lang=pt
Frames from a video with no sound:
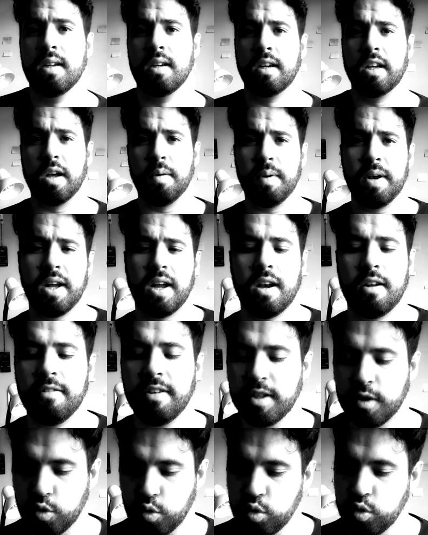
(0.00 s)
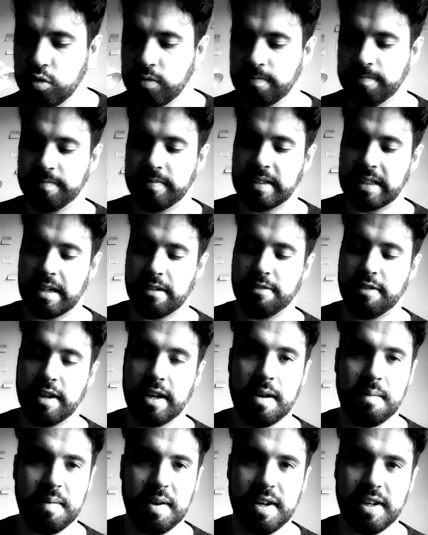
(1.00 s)
Câmera gravando, café
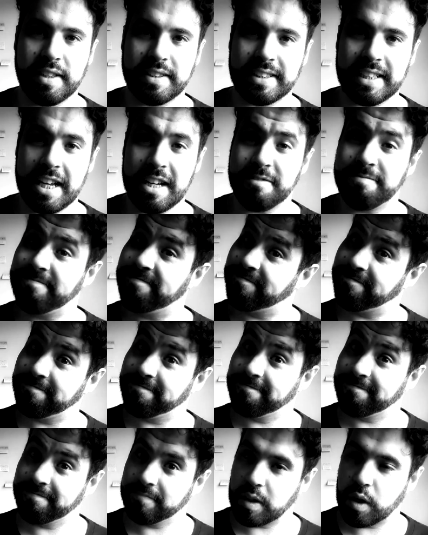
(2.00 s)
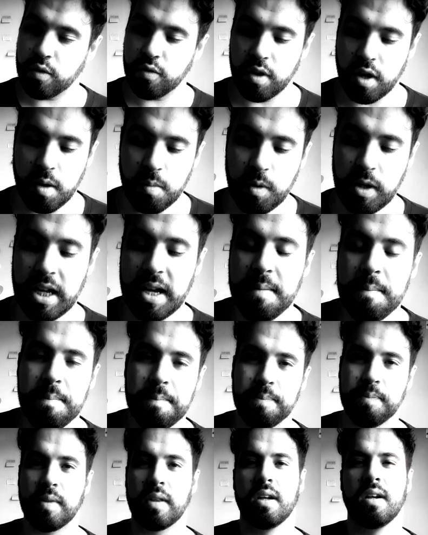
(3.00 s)
na mesa, vamos lá.
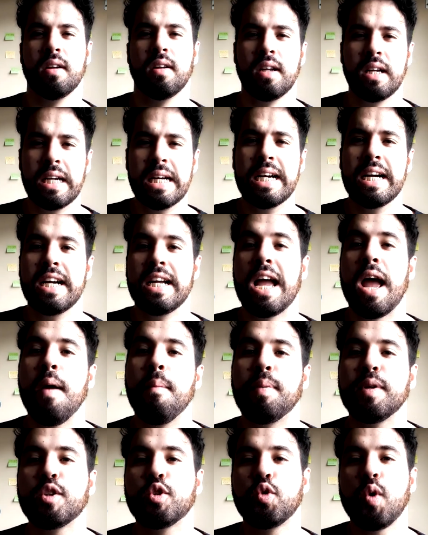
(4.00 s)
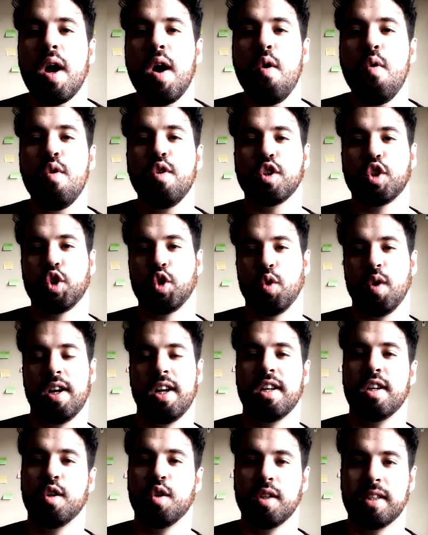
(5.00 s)
E aí pessoal, eu sou o
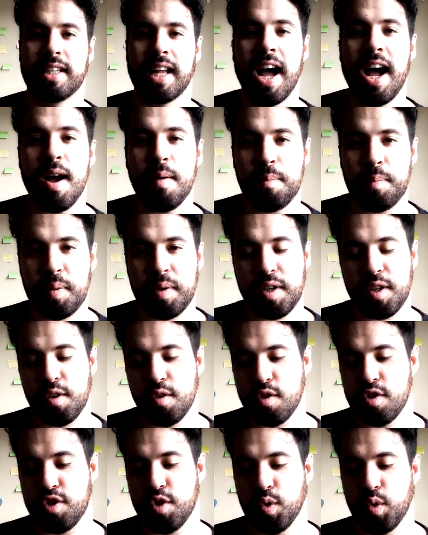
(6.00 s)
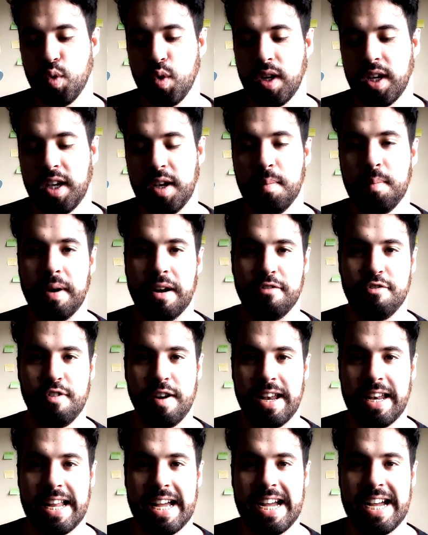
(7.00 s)
Renan Rutap e hoje eu tô aqui para
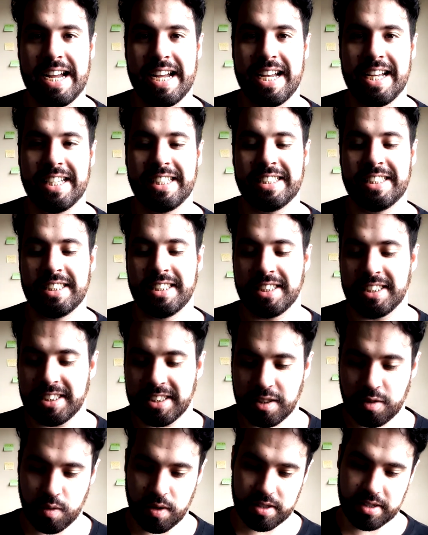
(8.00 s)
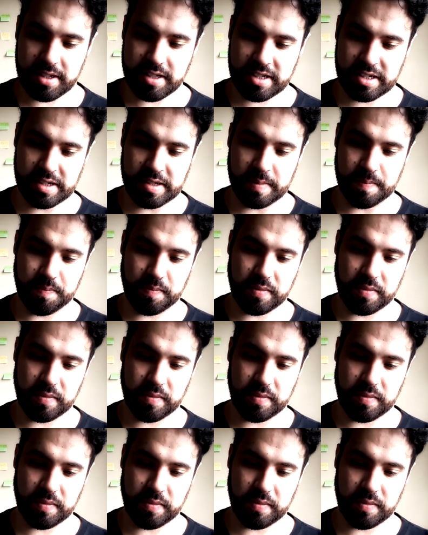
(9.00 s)
falar de quantas?